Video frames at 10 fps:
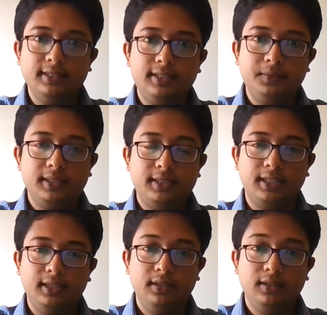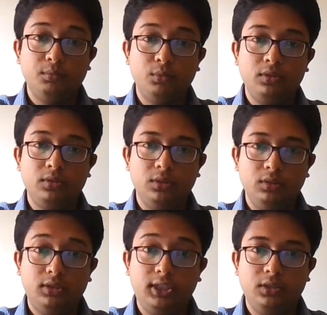সিস্টেম আছে মূলত
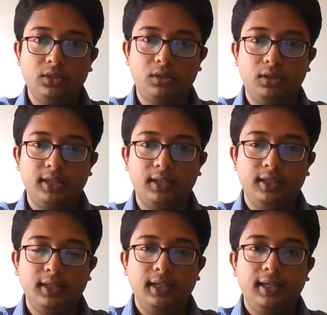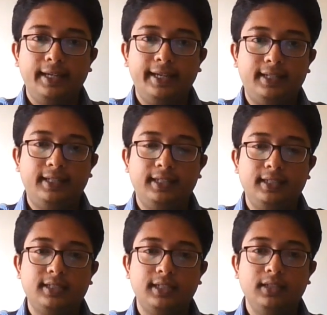তিন ধরনের একটি
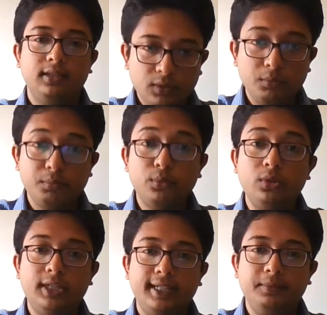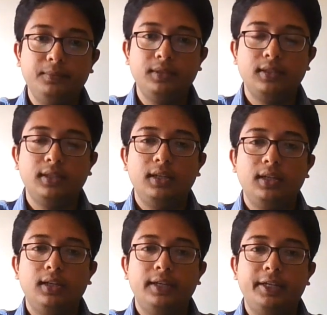আছে পুল টাইপ
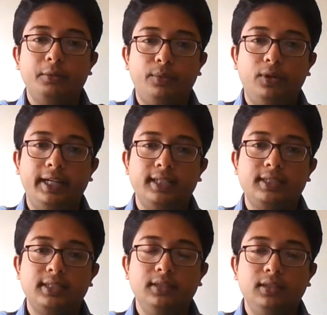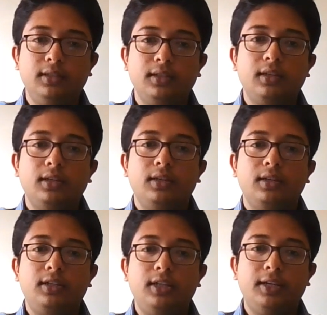এরপরে আছে
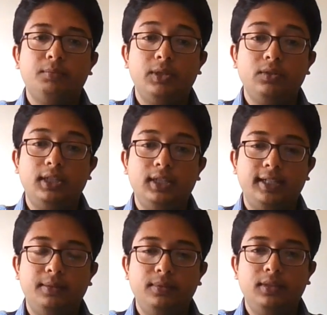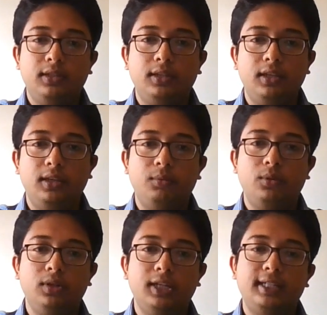ডিরেক্ট মাউন্টিং টাইপ
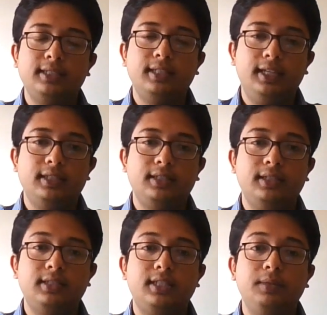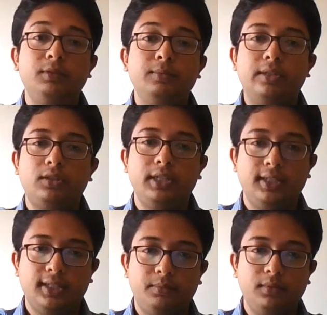এবং লাস্টলি আছে সেমি মাউন্টিং
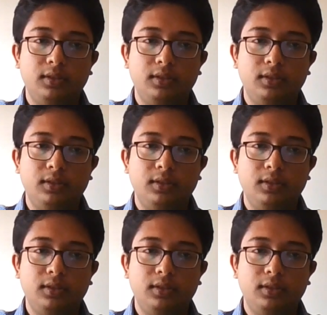টাইপ